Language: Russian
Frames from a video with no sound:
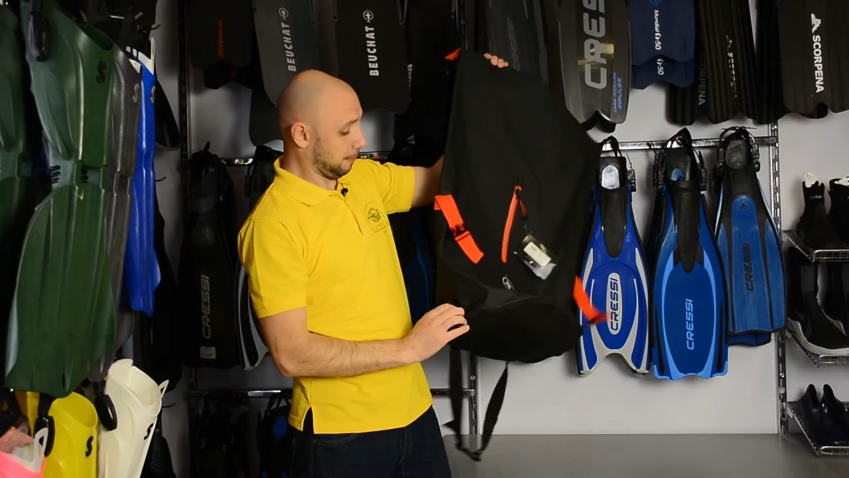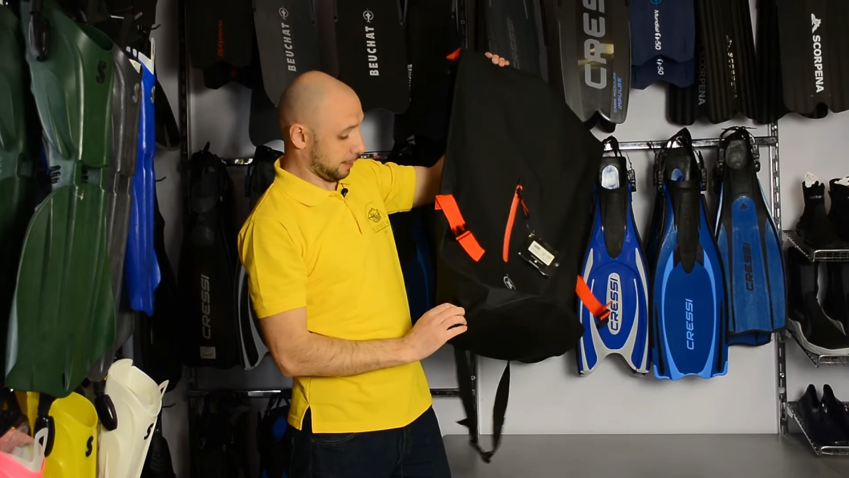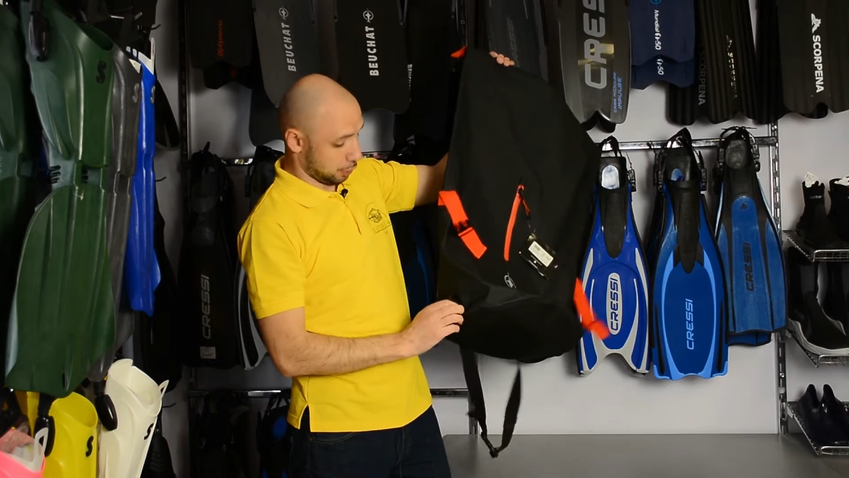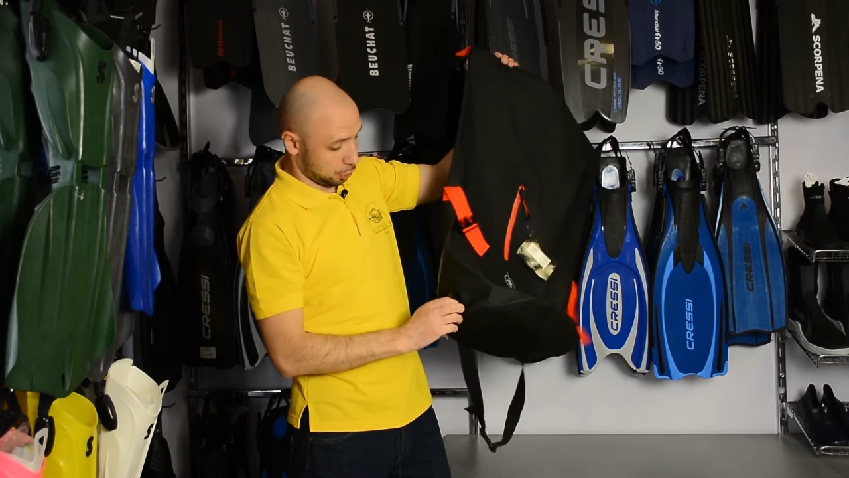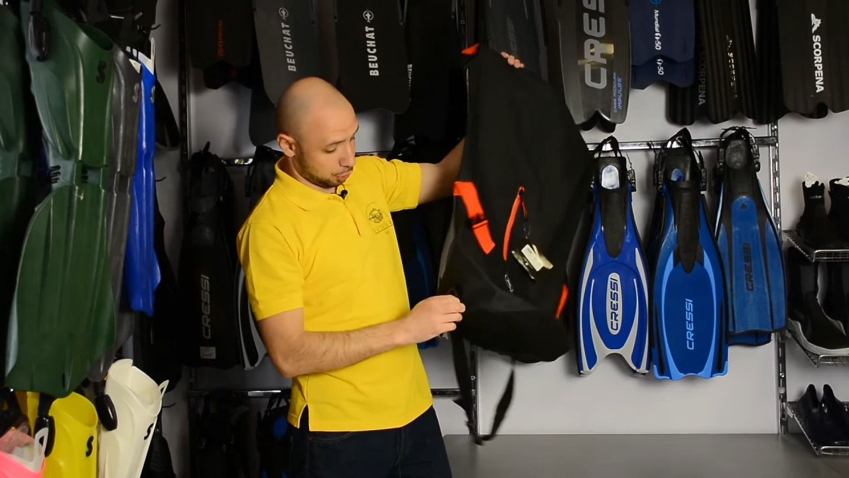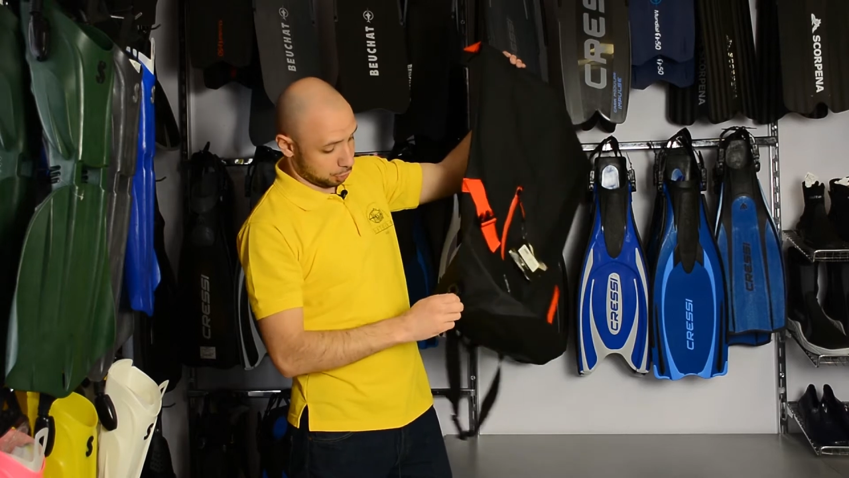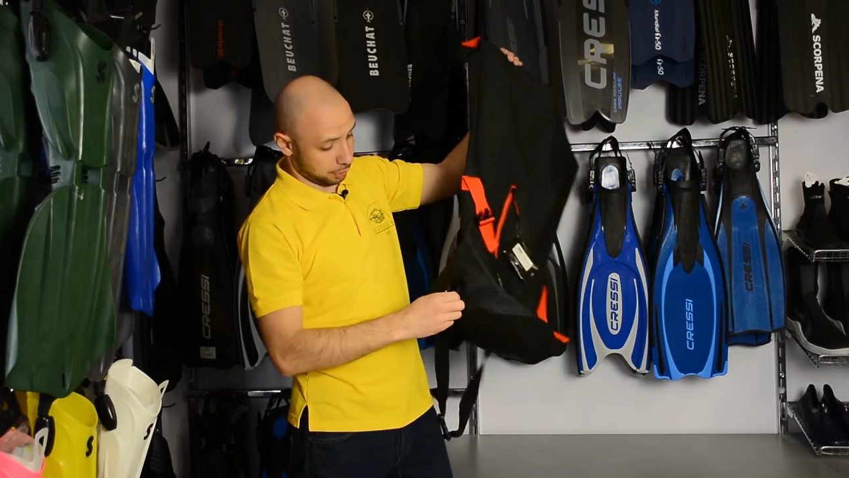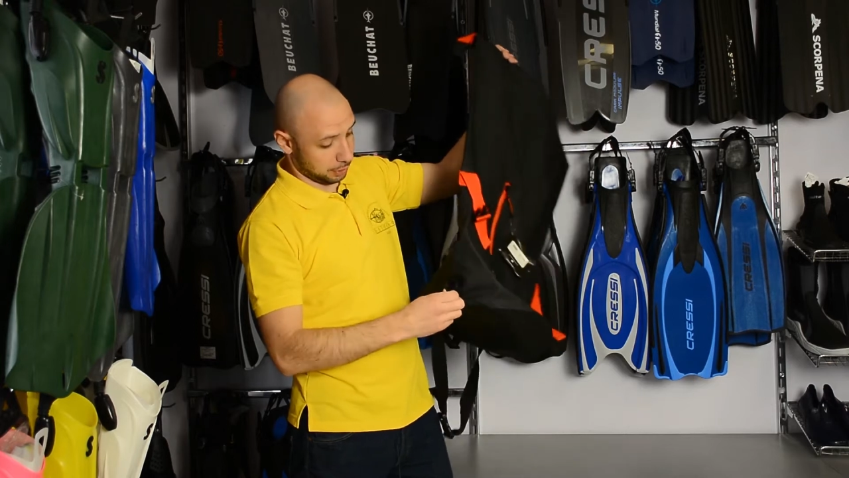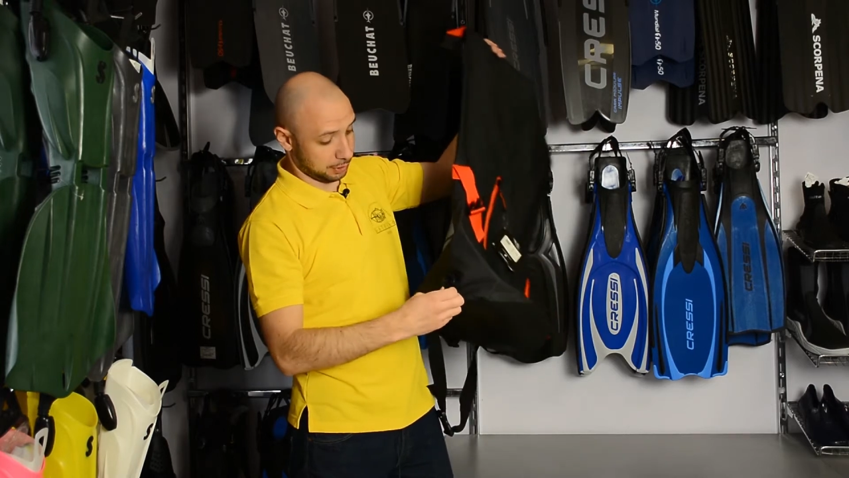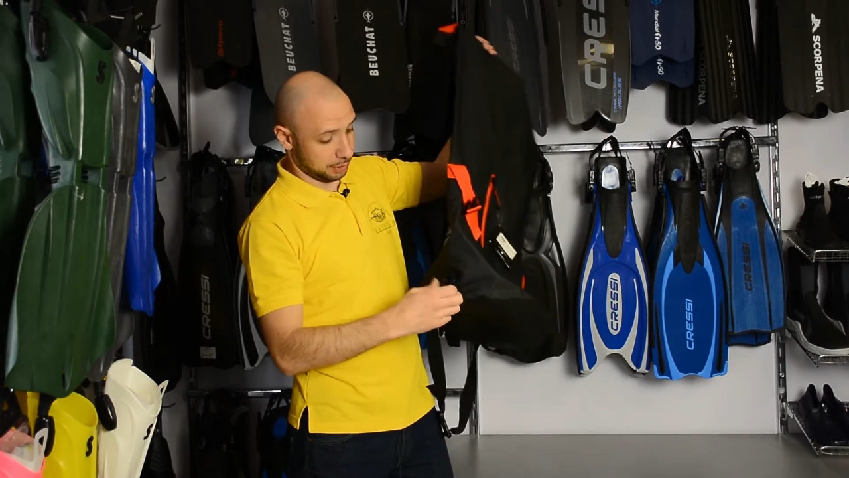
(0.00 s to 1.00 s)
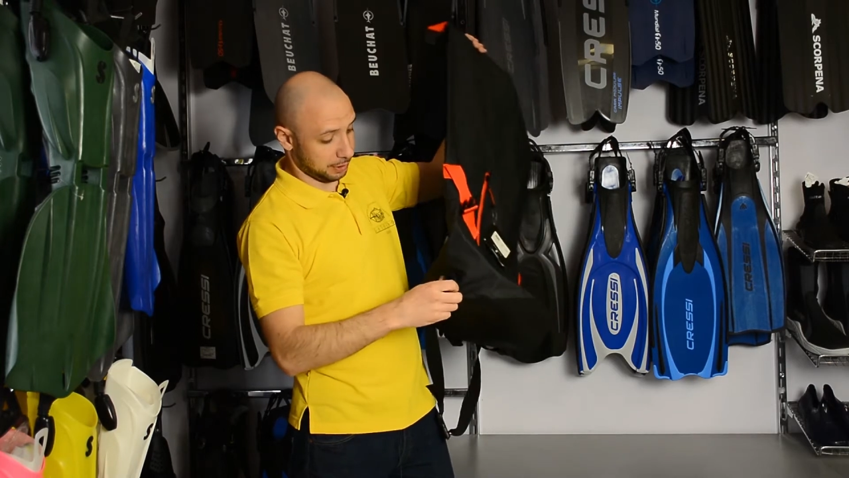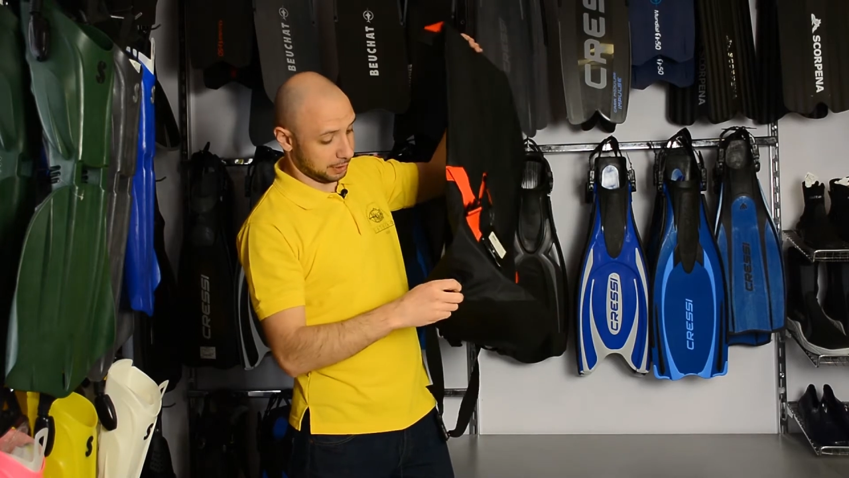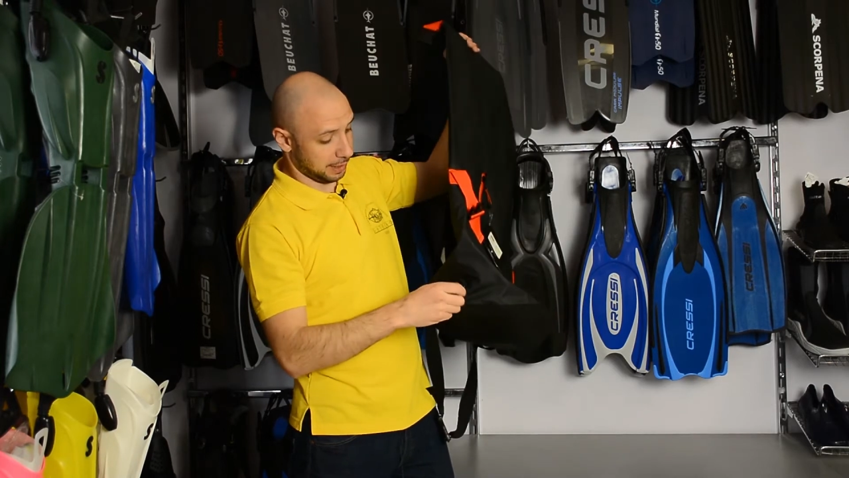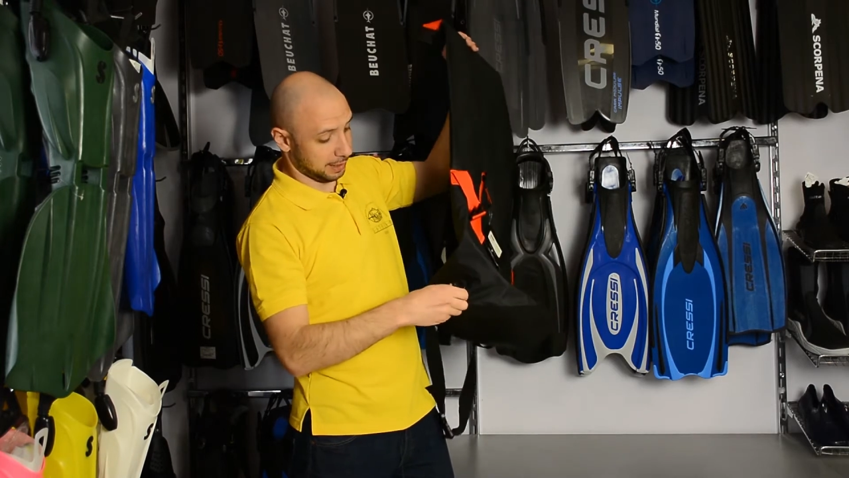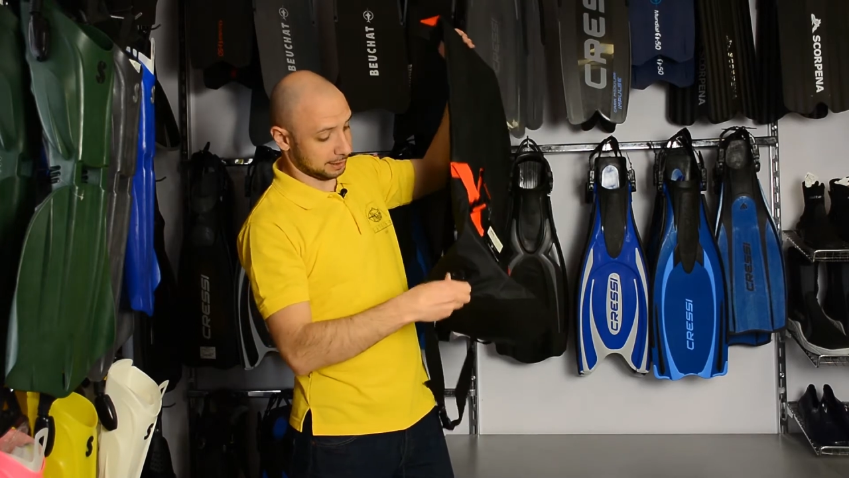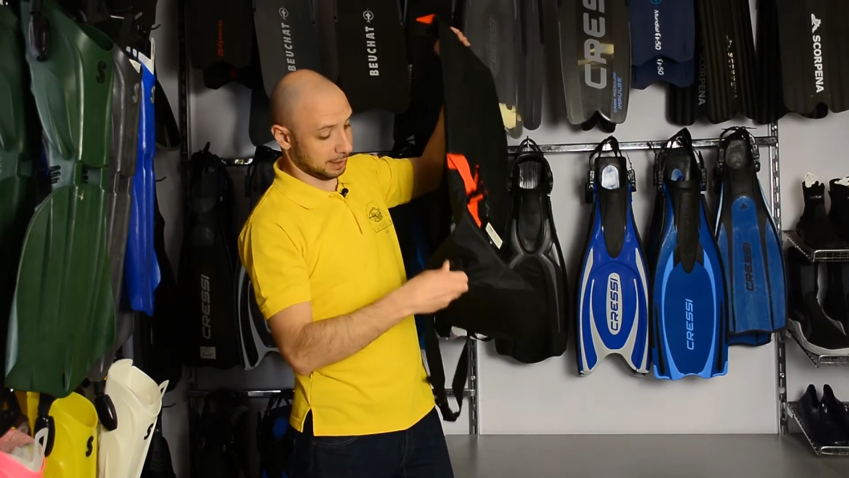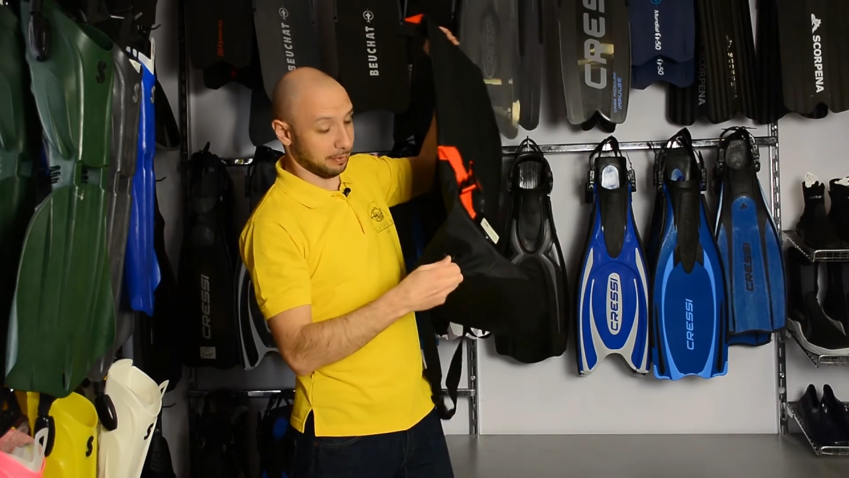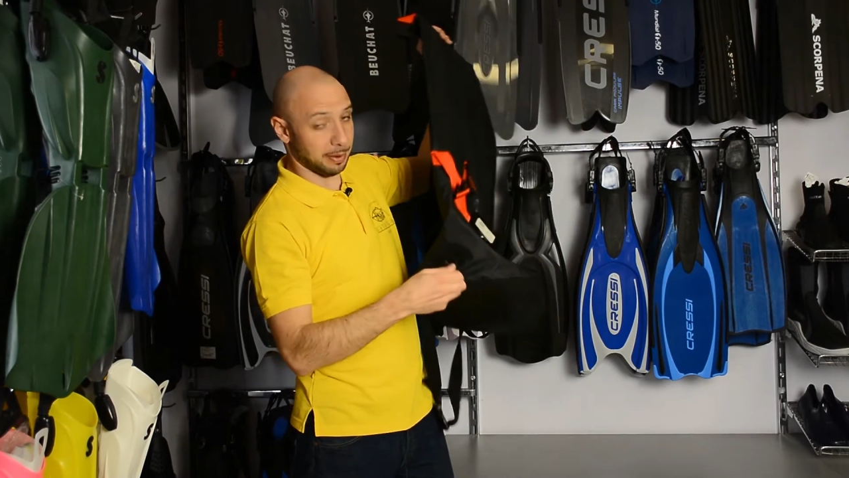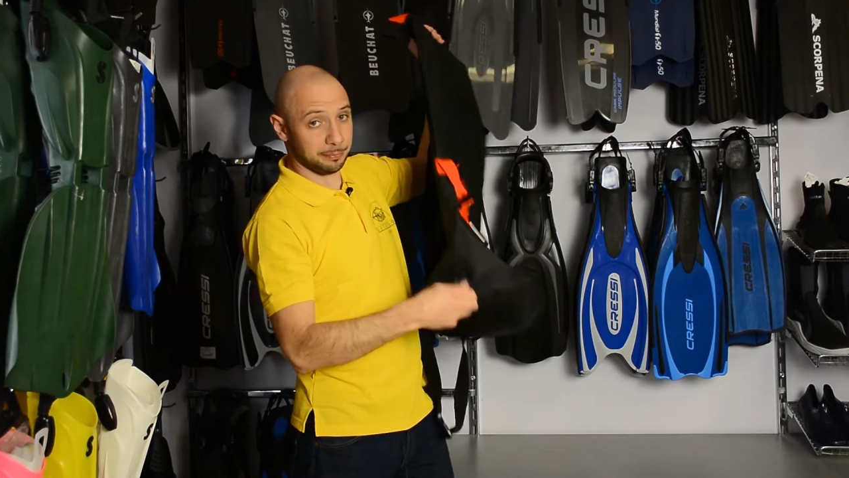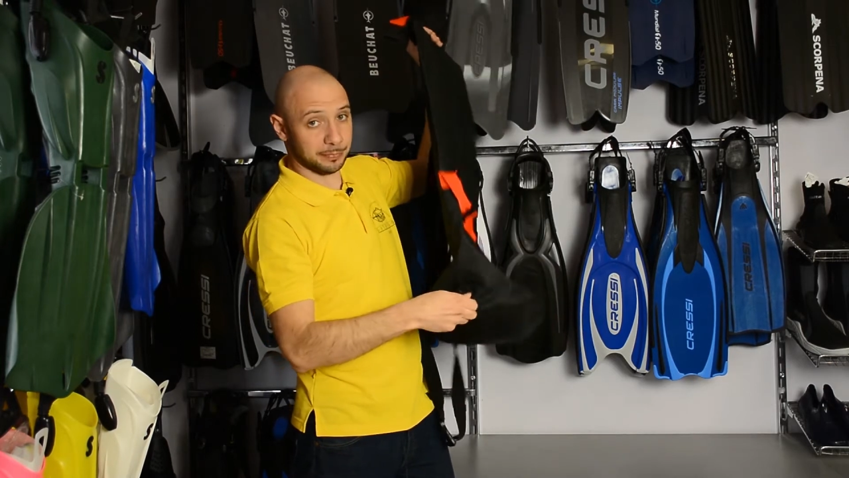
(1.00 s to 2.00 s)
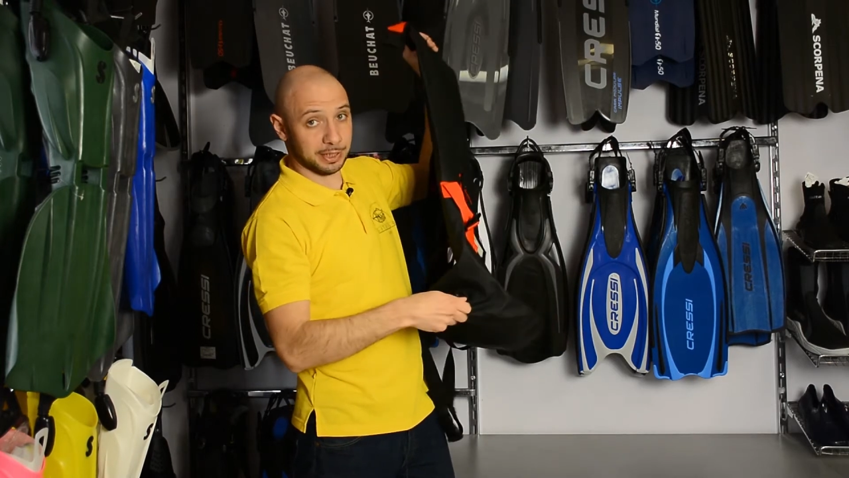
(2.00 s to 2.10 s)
Значит, из интересного.